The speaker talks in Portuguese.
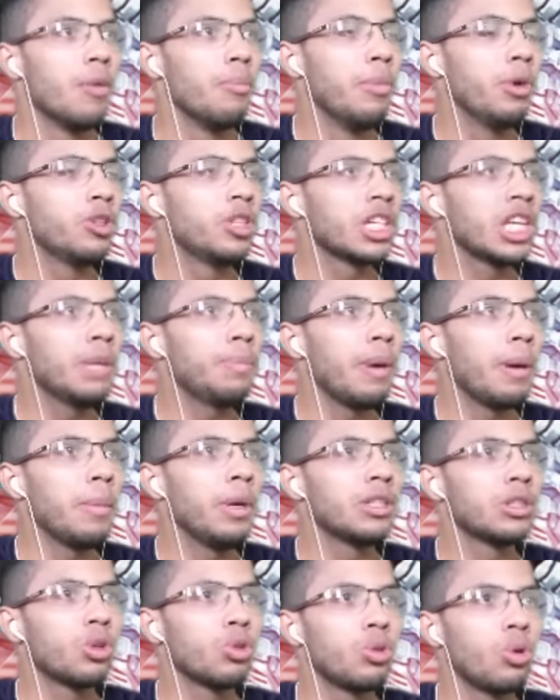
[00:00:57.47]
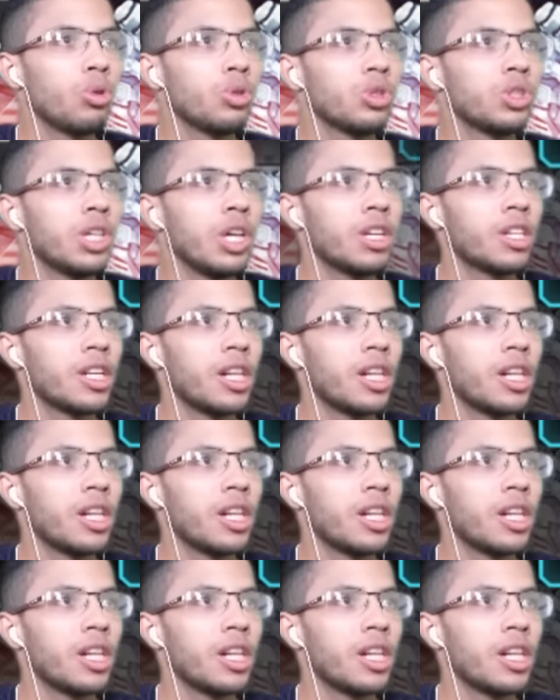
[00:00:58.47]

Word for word: Meus equipamentos que eu tô usando,